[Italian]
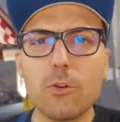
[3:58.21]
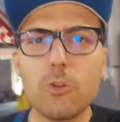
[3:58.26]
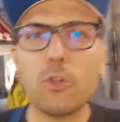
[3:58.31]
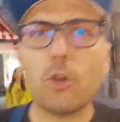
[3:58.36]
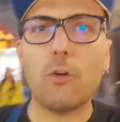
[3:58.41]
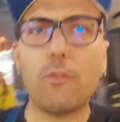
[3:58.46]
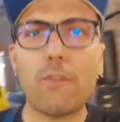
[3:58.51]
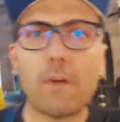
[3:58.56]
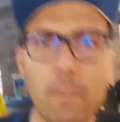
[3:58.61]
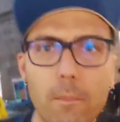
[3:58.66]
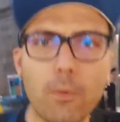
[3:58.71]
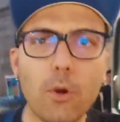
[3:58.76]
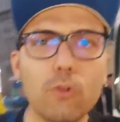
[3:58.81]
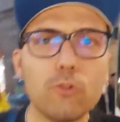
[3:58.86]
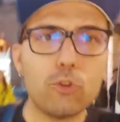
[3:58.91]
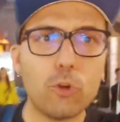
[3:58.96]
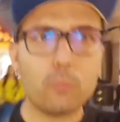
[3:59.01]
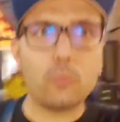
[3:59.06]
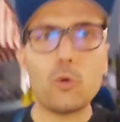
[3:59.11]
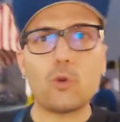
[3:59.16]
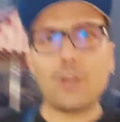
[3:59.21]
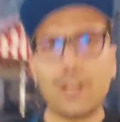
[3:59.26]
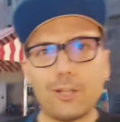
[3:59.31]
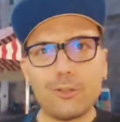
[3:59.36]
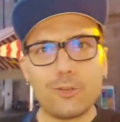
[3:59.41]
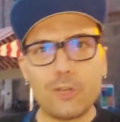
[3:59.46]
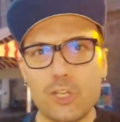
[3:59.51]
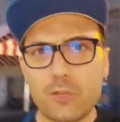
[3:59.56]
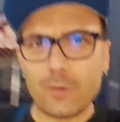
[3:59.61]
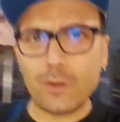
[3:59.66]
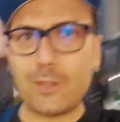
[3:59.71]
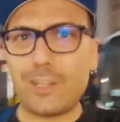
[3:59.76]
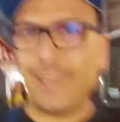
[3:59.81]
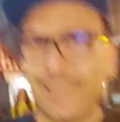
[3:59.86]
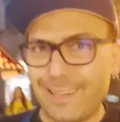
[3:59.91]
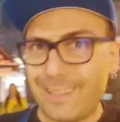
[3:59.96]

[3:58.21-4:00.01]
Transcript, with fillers: oddio, fa molto più caldo rispetto